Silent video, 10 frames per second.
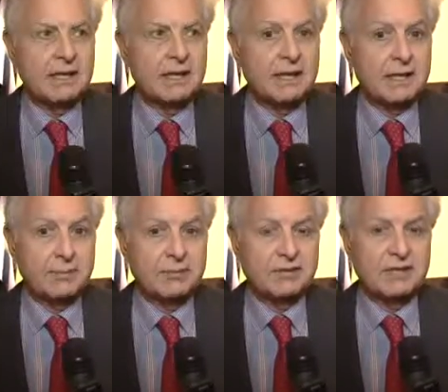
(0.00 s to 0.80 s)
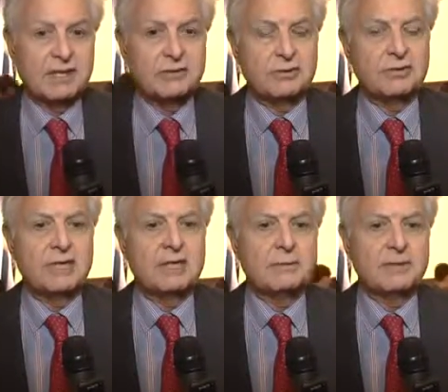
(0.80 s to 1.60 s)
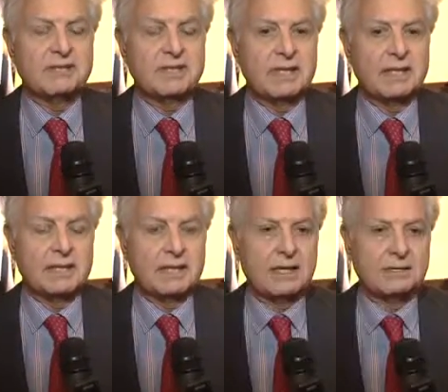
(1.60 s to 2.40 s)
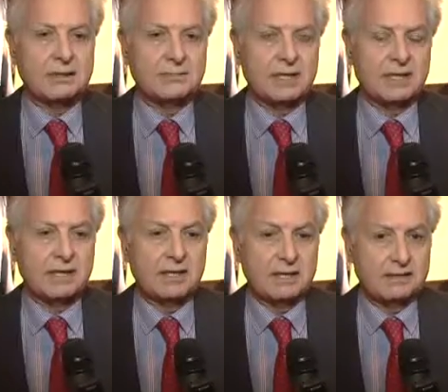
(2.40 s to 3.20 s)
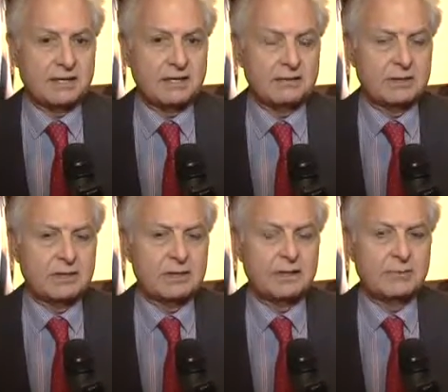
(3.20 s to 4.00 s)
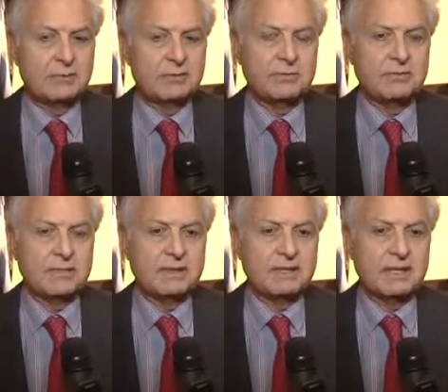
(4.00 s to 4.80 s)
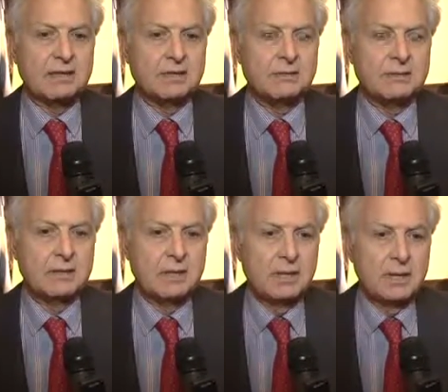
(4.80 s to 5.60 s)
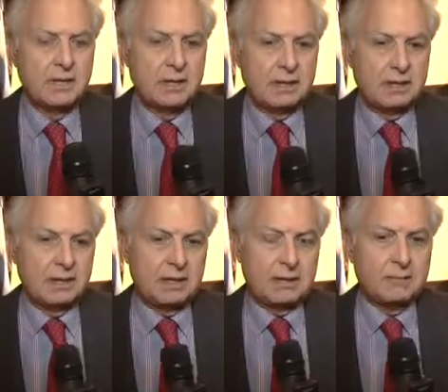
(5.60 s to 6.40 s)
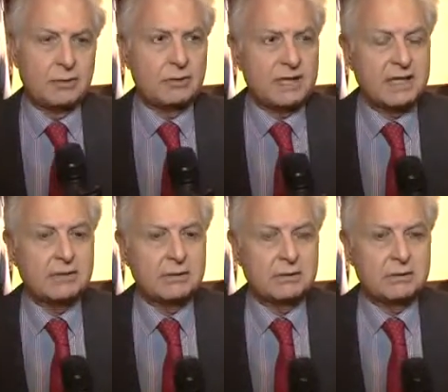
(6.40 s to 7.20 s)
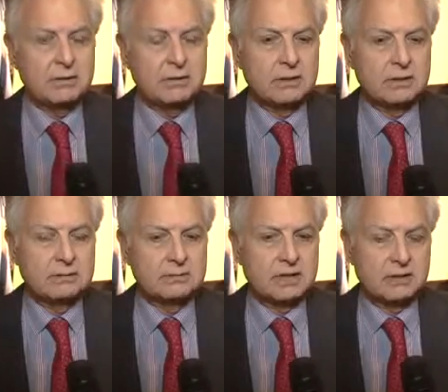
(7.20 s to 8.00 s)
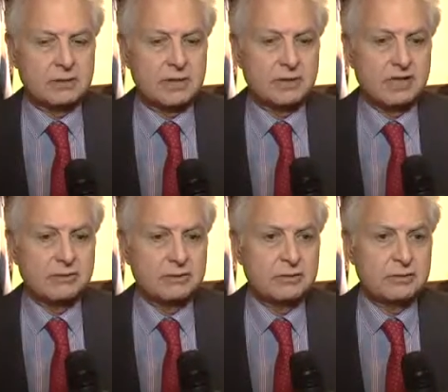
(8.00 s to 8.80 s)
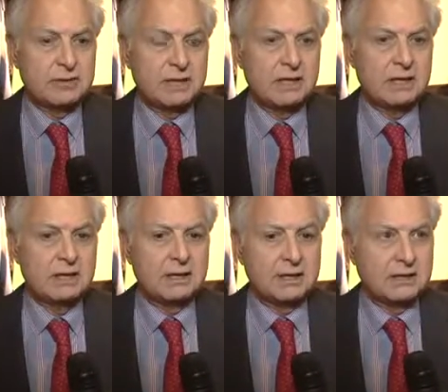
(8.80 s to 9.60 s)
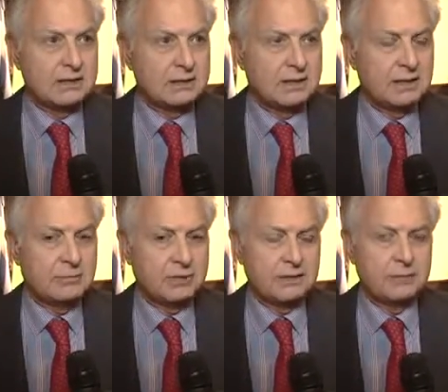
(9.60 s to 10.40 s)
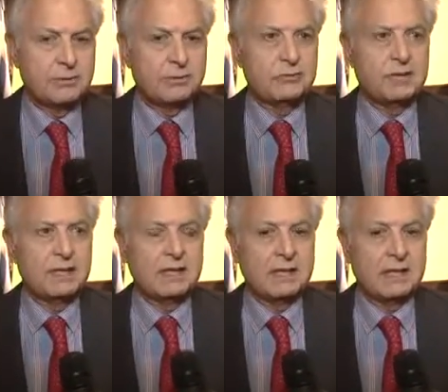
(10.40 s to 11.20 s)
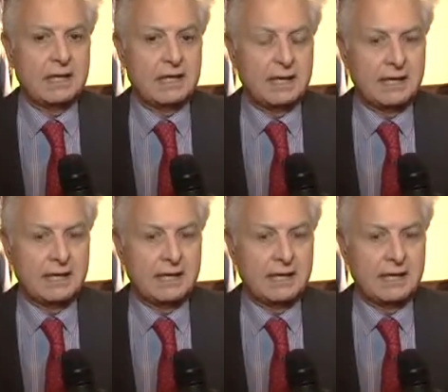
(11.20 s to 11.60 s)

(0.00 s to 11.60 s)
de responsabilidad social empresaria, que hace más de 10 años que estamos implementando, eh, hemos logrado con la colaboración del intendente Gustavo Pose y del